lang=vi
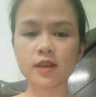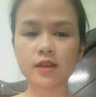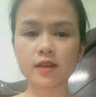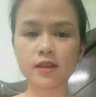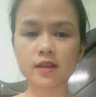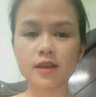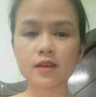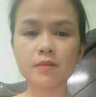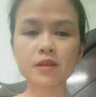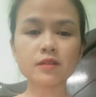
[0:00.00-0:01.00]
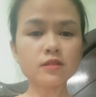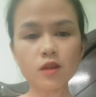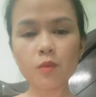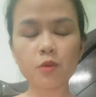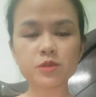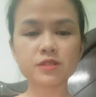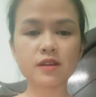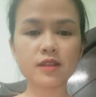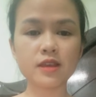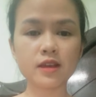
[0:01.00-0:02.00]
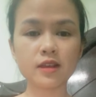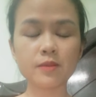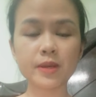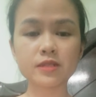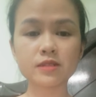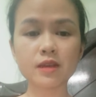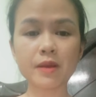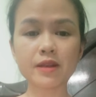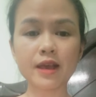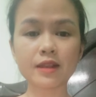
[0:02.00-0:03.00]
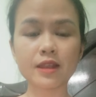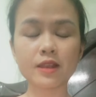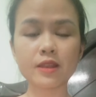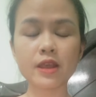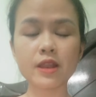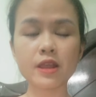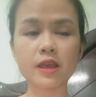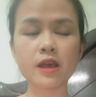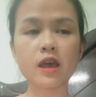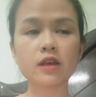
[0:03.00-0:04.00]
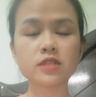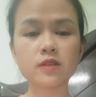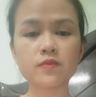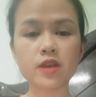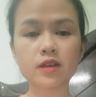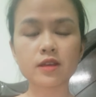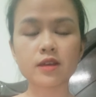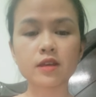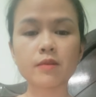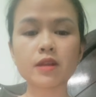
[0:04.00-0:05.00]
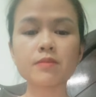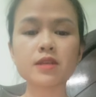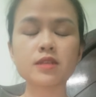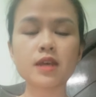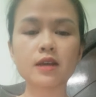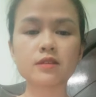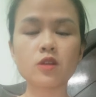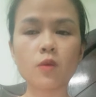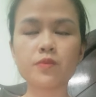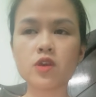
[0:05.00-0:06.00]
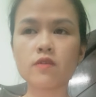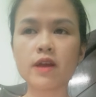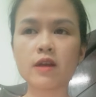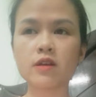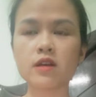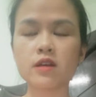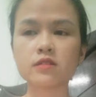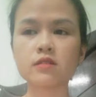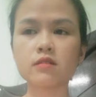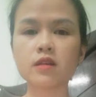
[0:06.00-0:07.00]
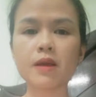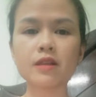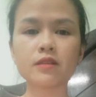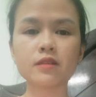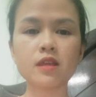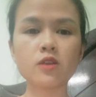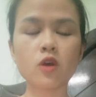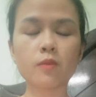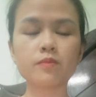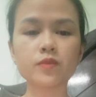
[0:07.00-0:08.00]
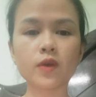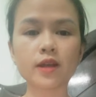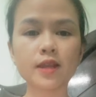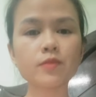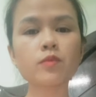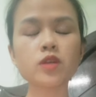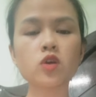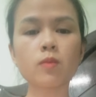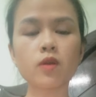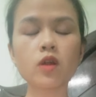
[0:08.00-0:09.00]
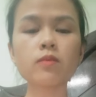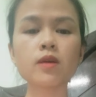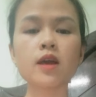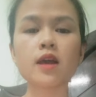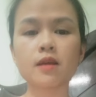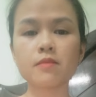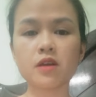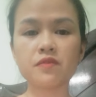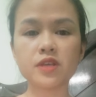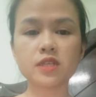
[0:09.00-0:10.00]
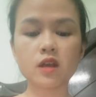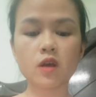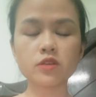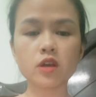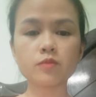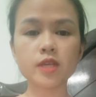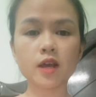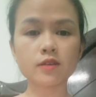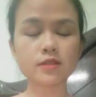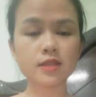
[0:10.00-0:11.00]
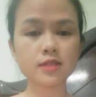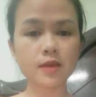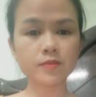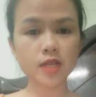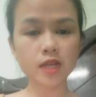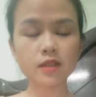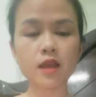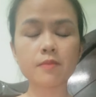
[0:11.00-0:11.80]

à, các bạn cứ nộp hồ sơ đi ha nếu mà các bạn đang đi đi đi xin việc các bạn cứ mạnh dạn nộp nhiều vào thường là các bạn nên nộp khoảng 5 công ty cùng một lúc bởi vì sẽ có những công ty họ sẽ xem xét để